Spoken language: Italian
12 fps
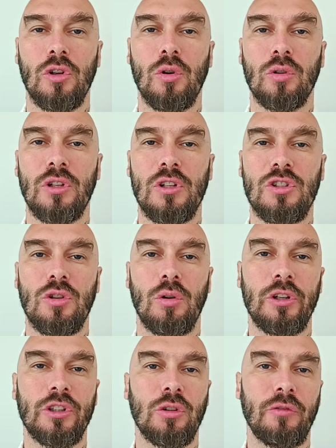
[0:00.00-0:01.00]
con il
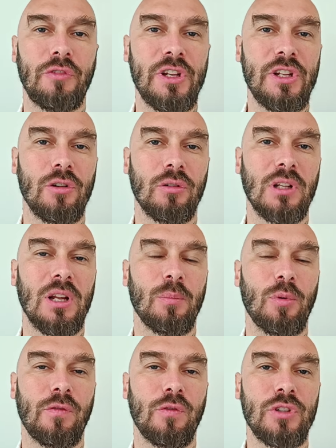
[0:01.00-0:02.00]
solito video
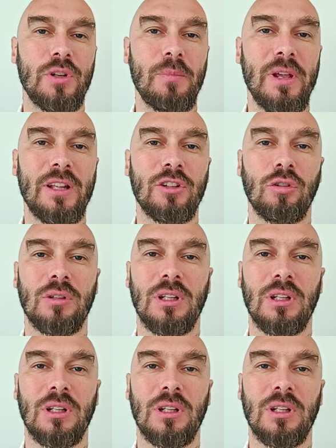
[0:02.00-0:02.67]
dell'approfondimento